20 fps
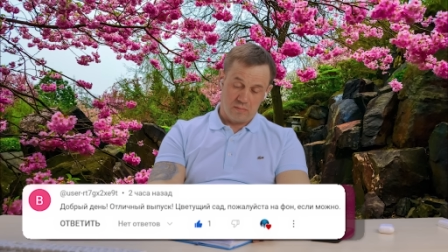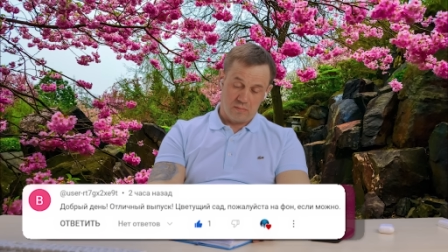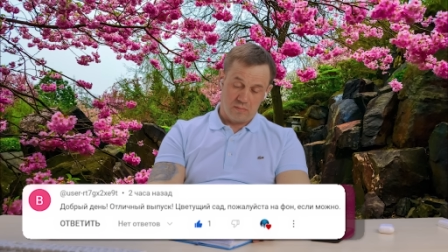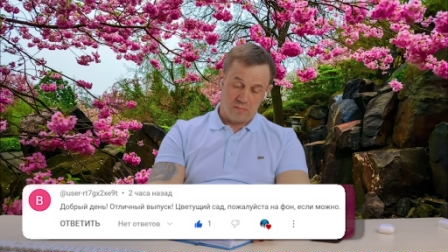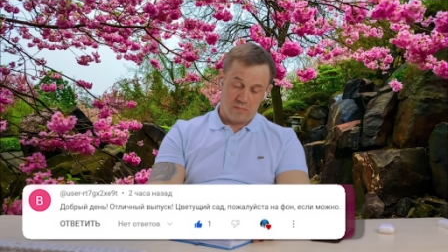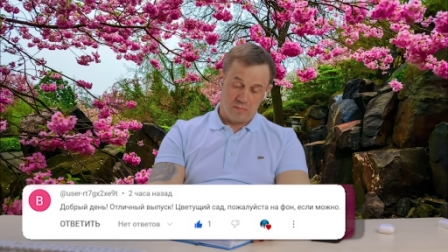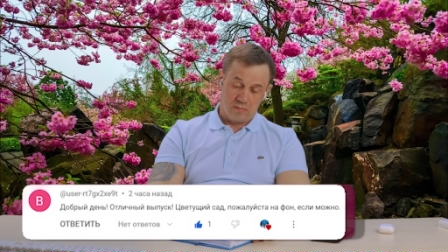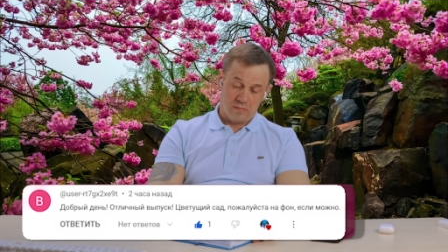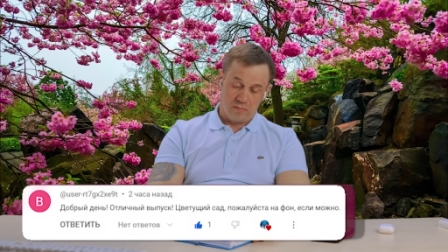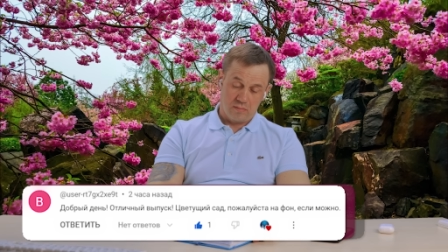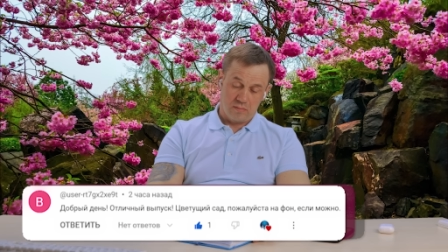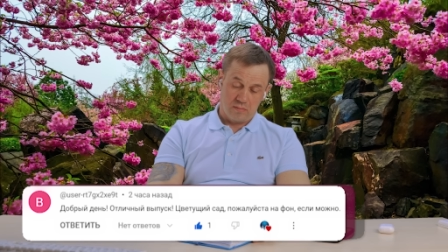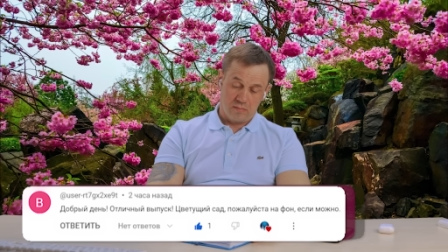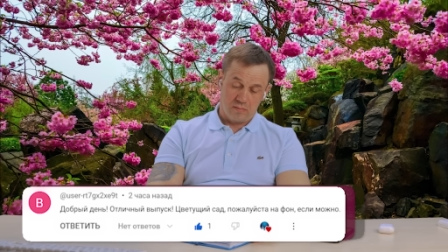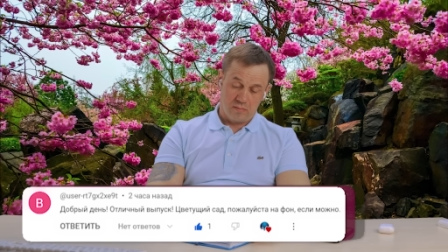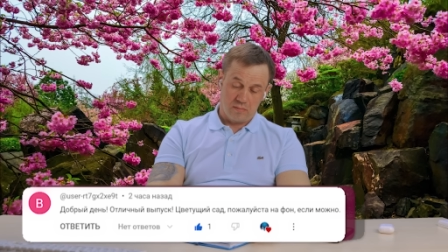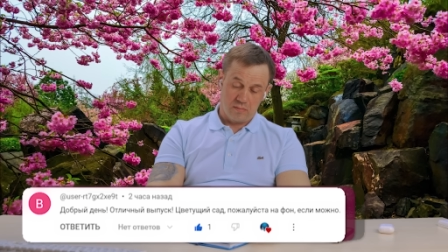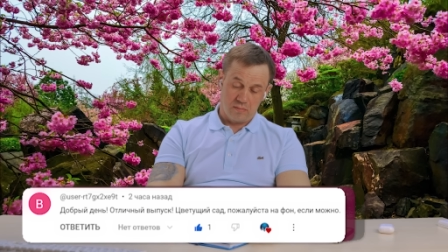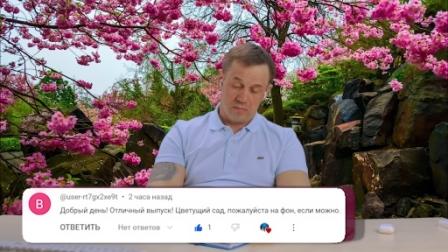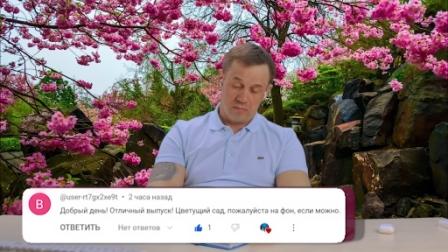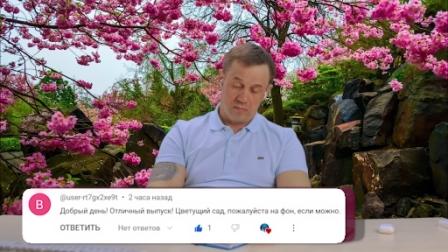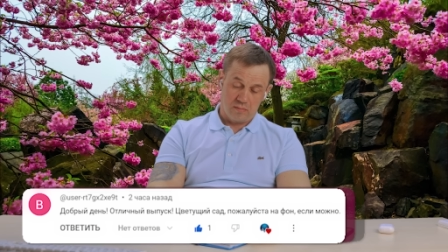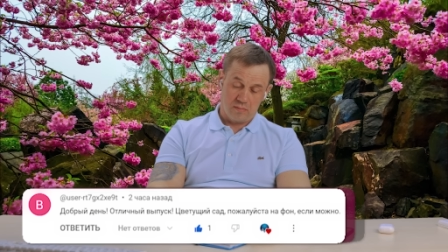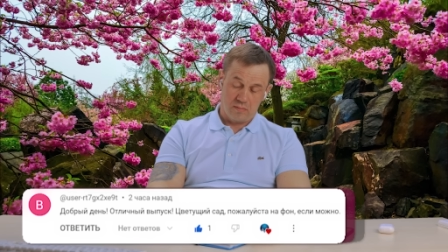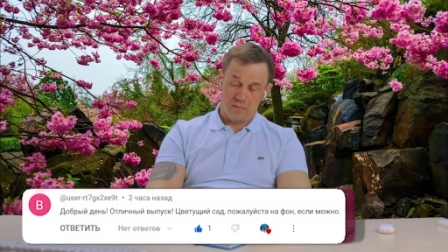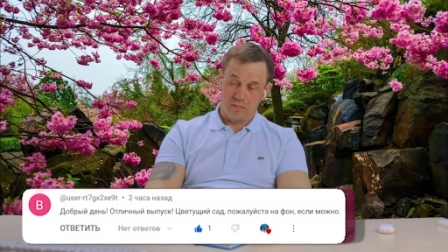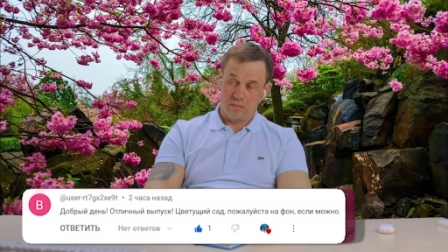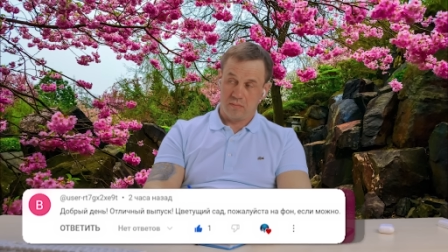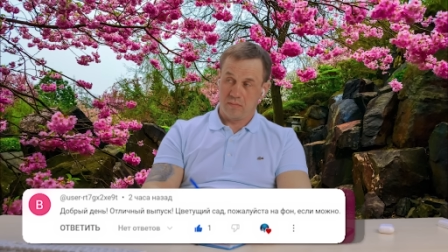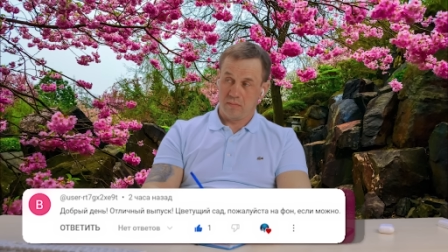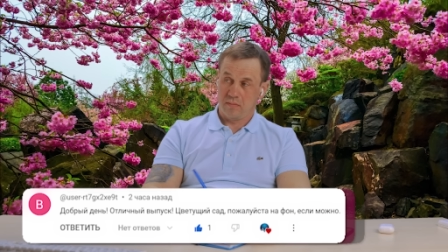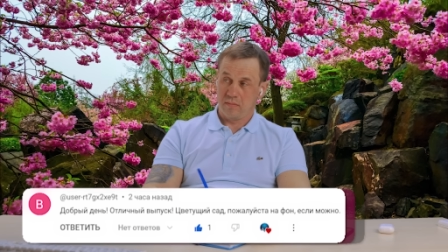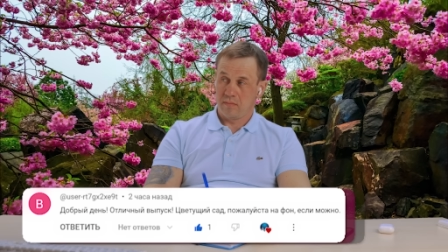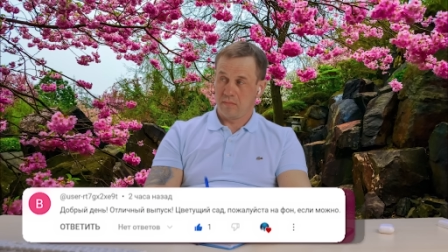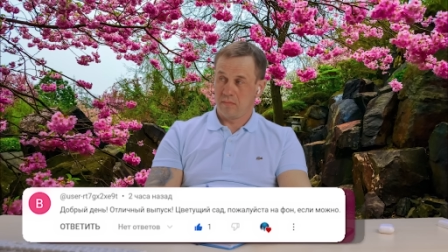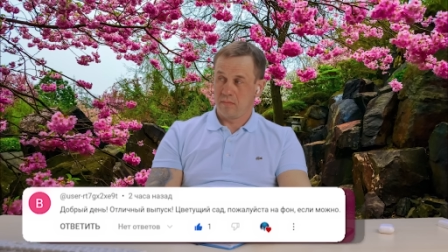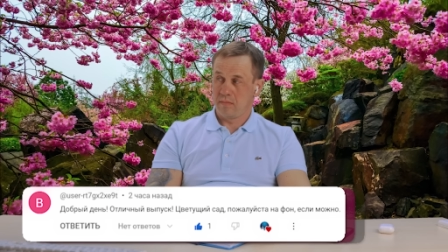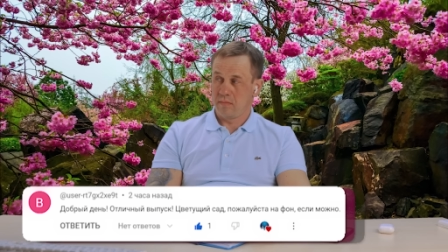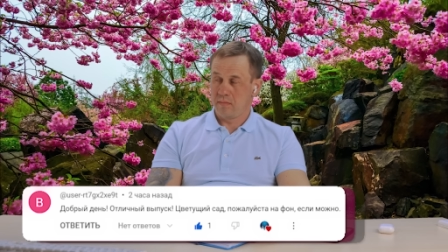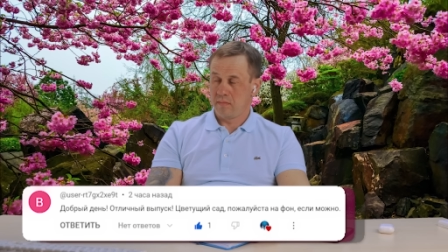По какой причине оплат не
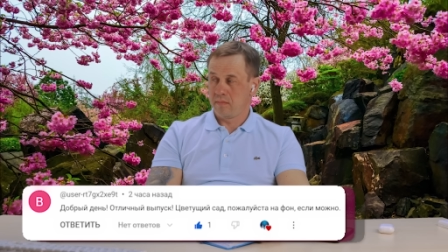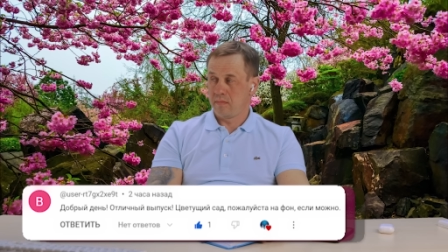производите?